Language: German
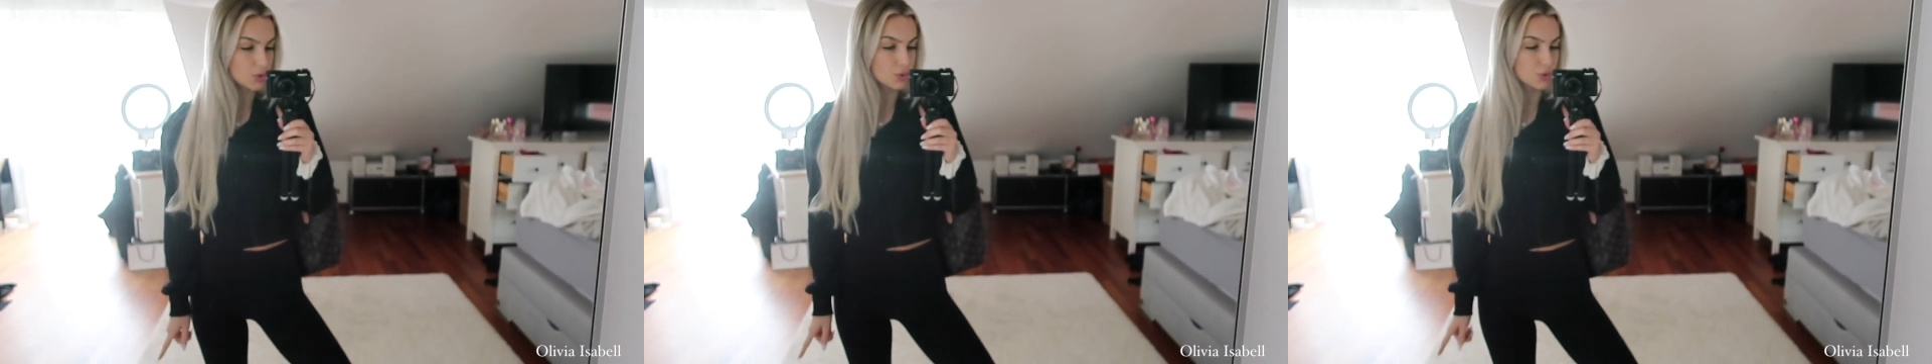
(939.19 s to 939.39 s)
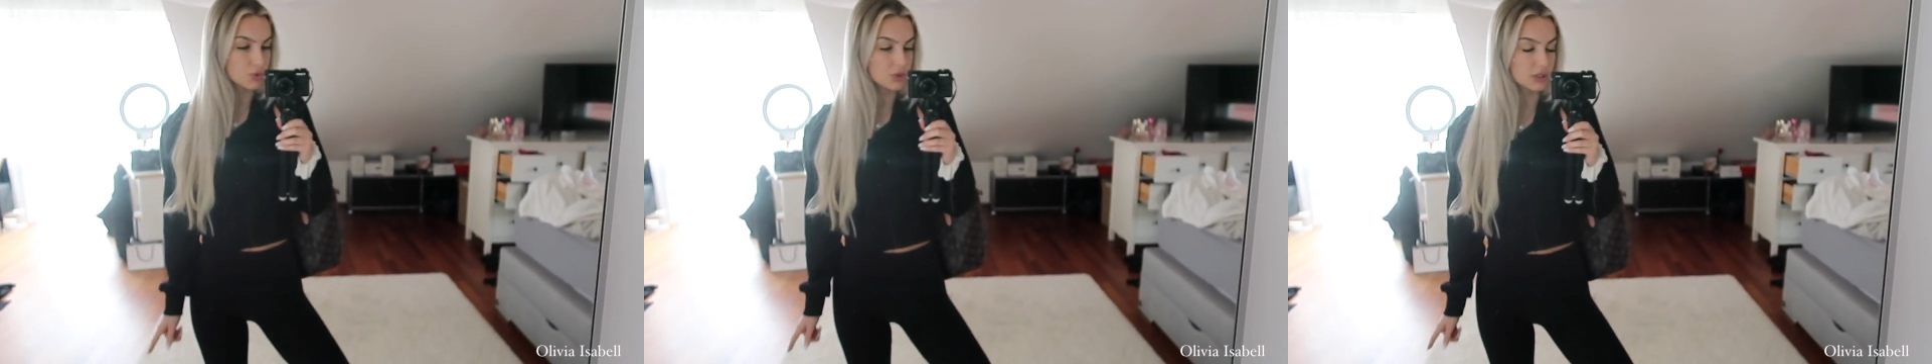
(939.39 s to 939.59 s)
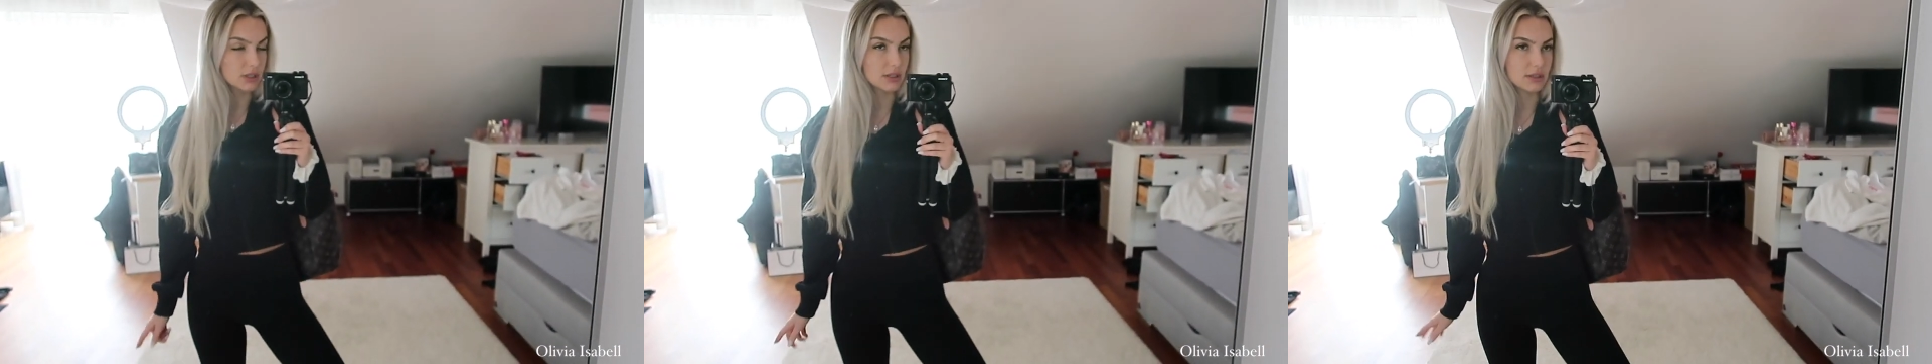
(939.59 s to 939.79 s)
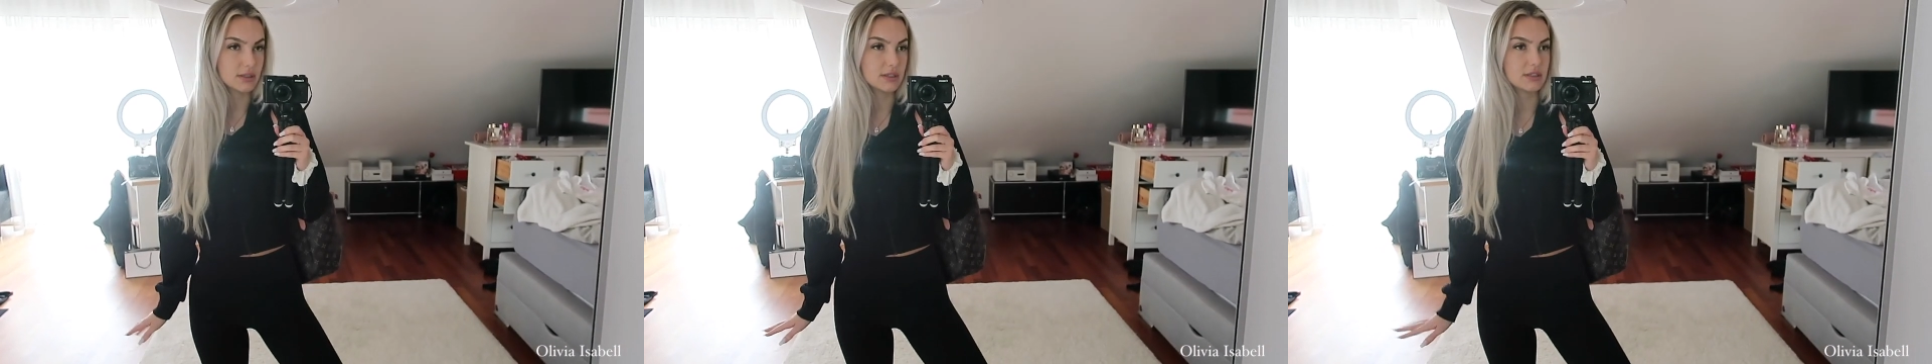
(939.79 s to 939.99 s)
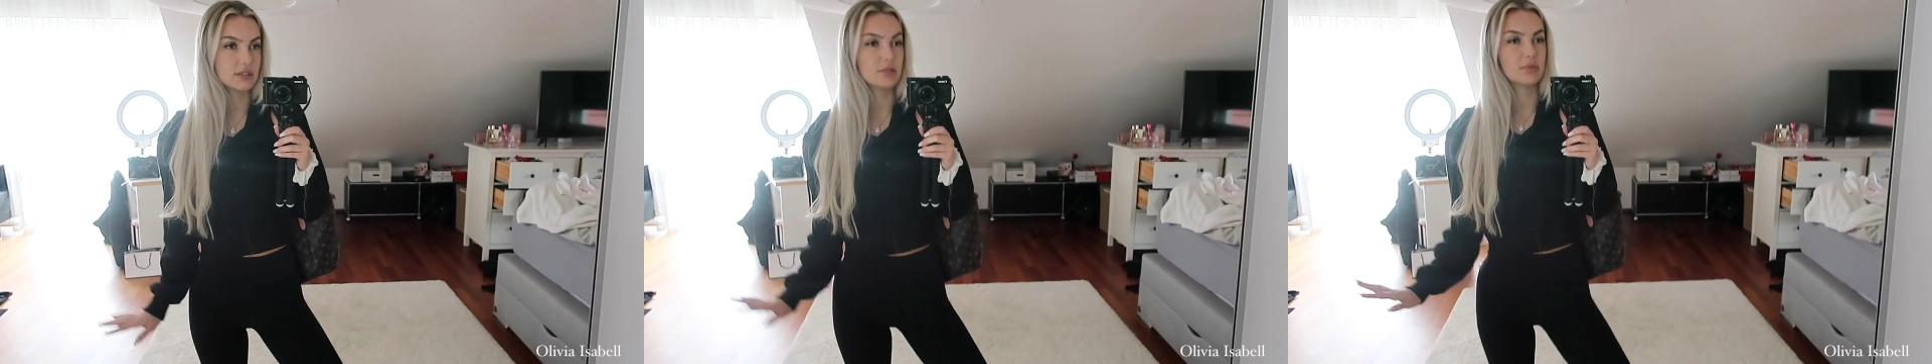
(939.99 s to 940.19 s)
und äh,
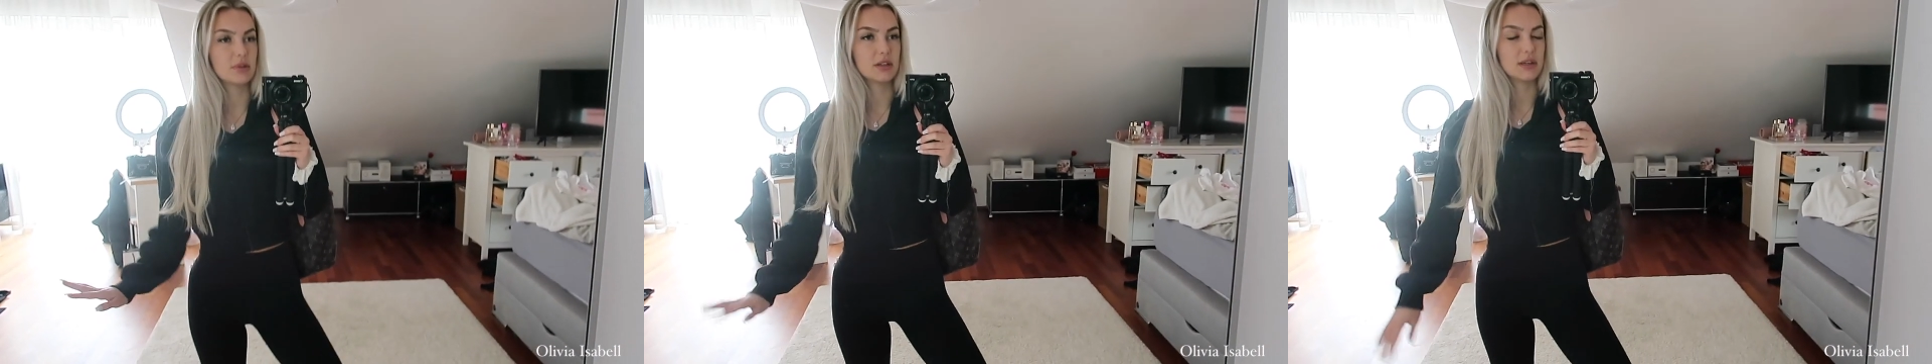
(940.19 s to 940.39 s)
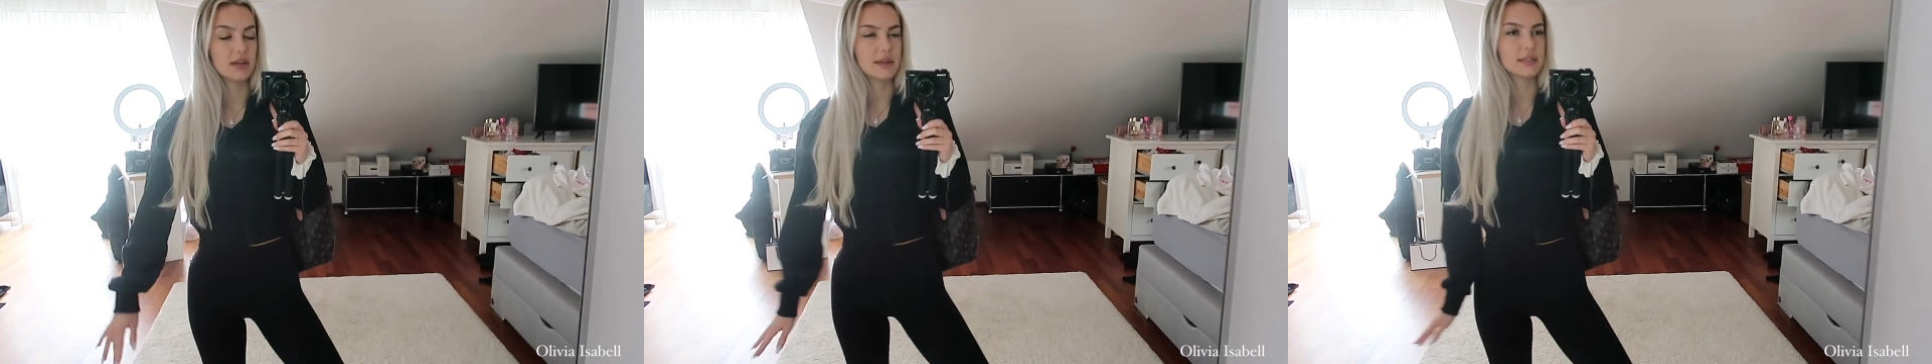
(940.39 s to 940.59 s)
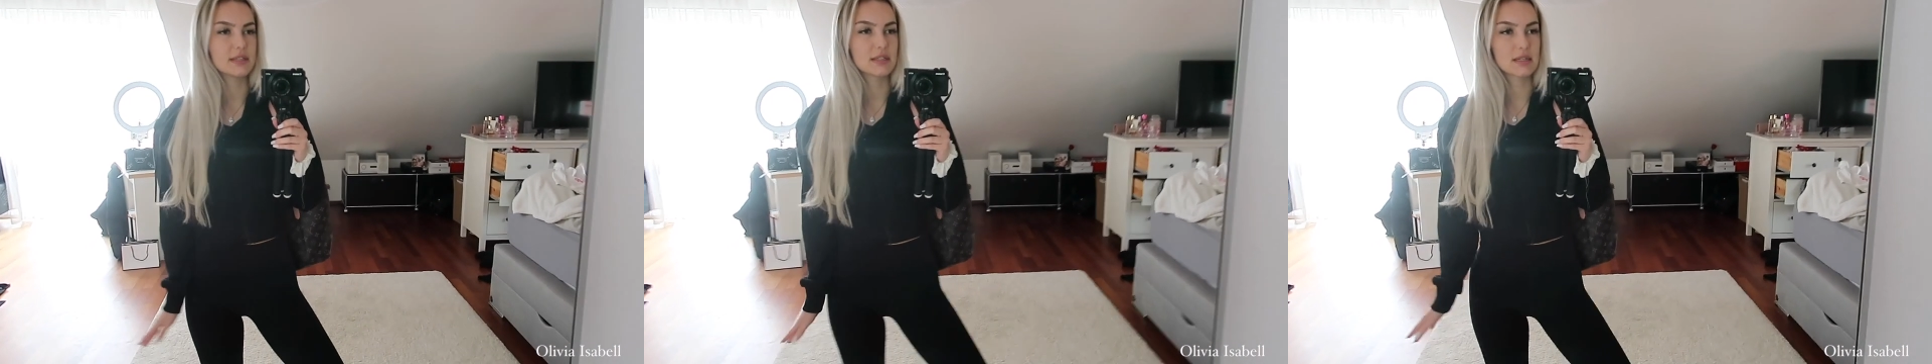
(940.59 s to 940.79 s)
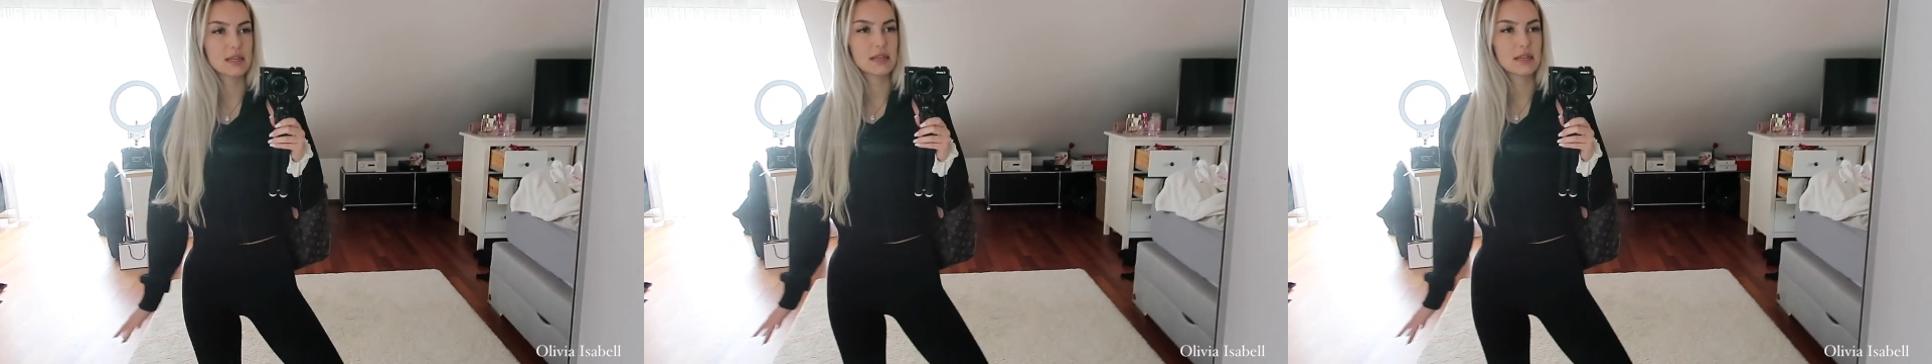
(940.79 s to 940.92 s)
ich nehme dann ihr altes